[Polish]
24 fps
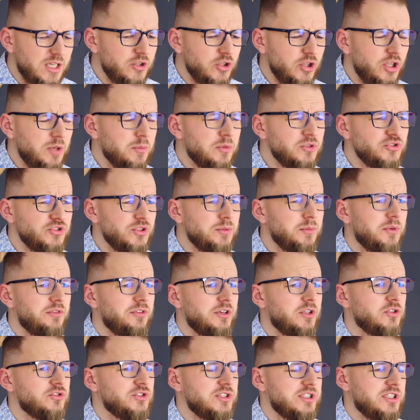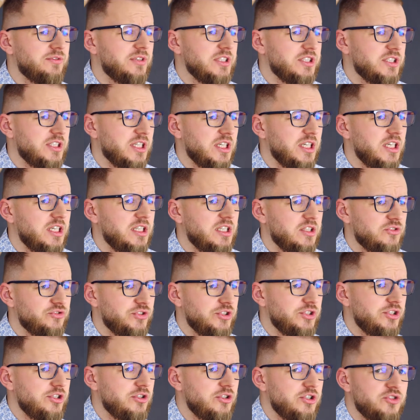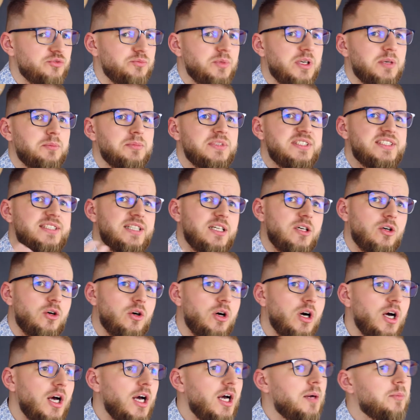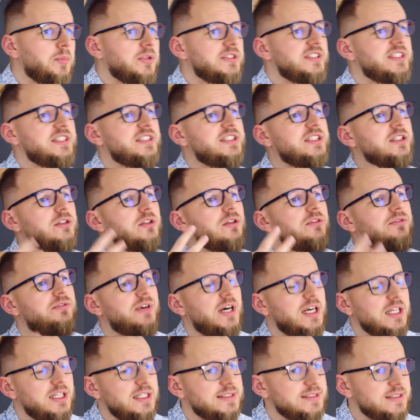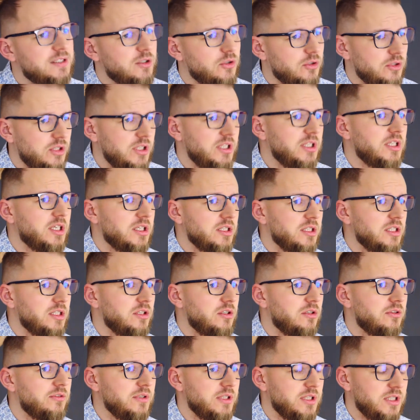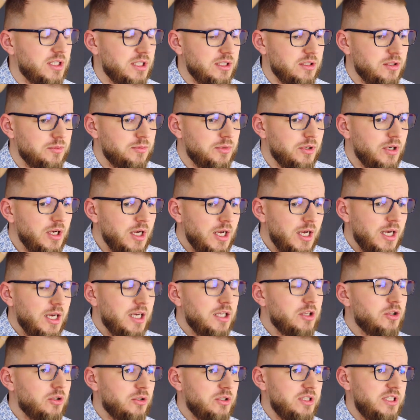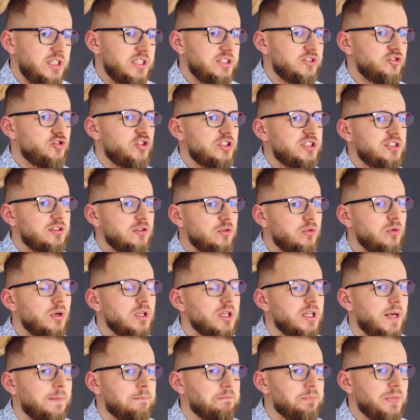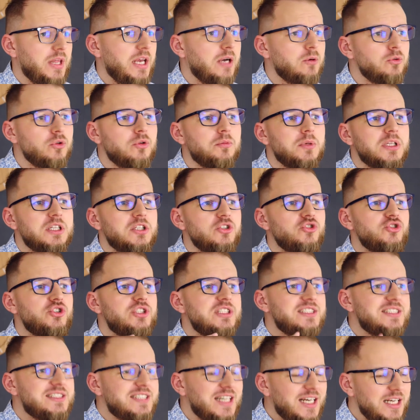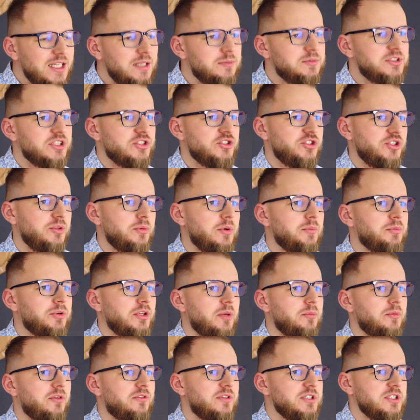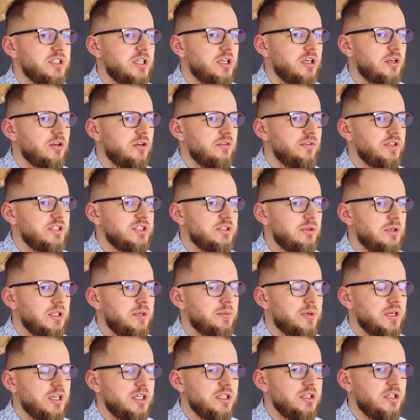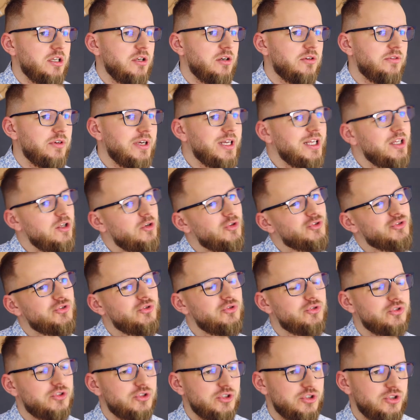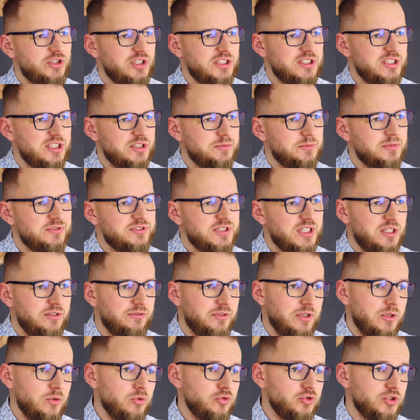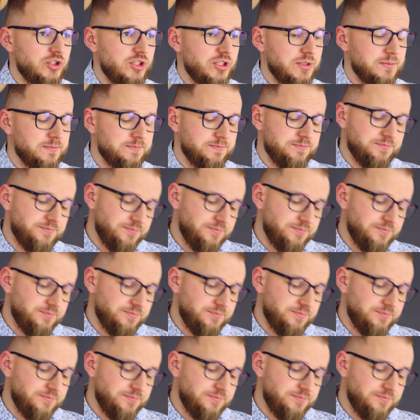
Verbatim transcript: to nie możemy wykorzystywać takich narzędzi chociażby jakby SEO, pozycjonowanie stron internetowych, tak? No bo to jest czasochłonne. I automatycznie zanim zaczniemy podejmować jakiekolwiek działania marketingowe, już dużo rzeczy jesteśmy w stanie wykluczyć.